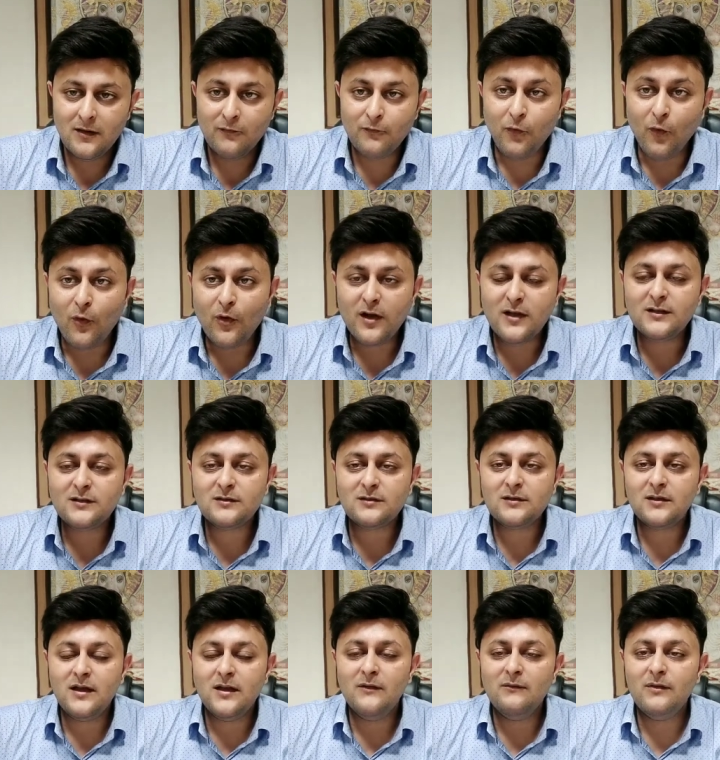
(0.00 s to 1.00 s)

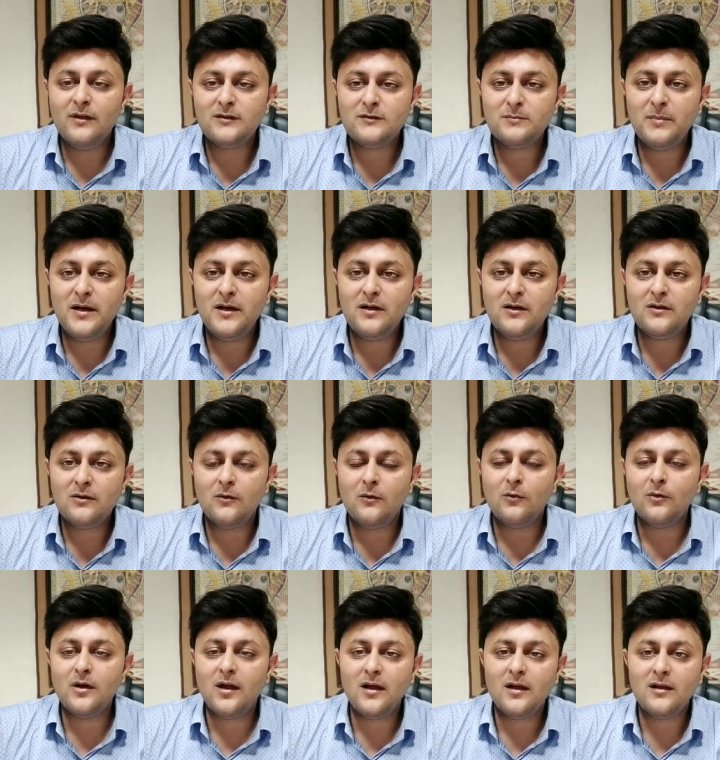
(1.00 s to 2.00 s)
फोकस इन्वेस्टमेंट
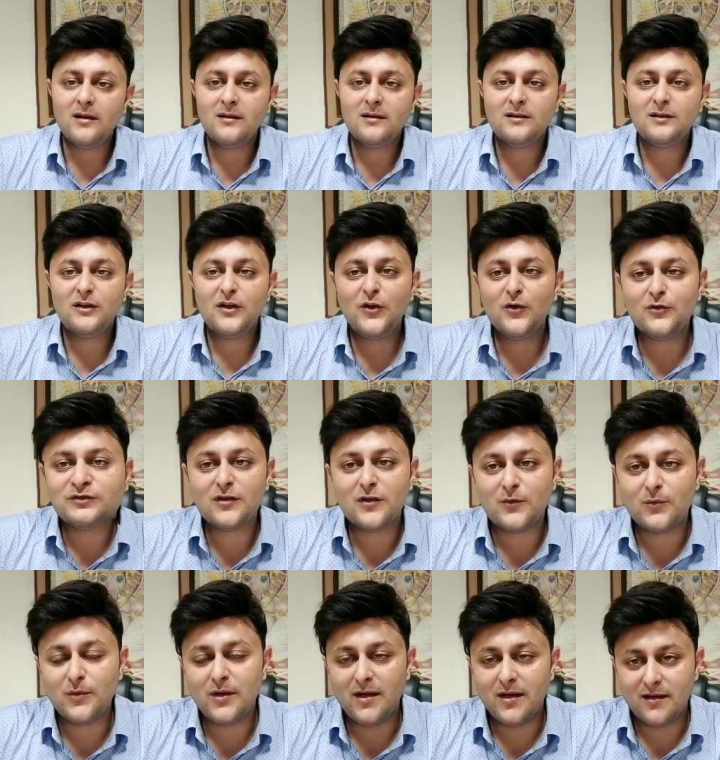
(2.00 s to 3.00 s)
होना क्यों
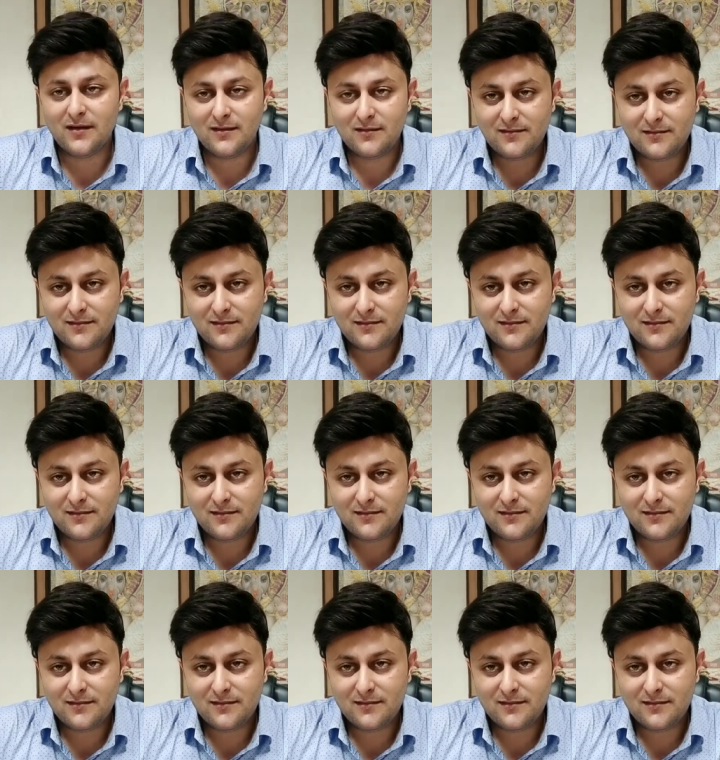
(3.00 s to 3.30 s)
जरूरी है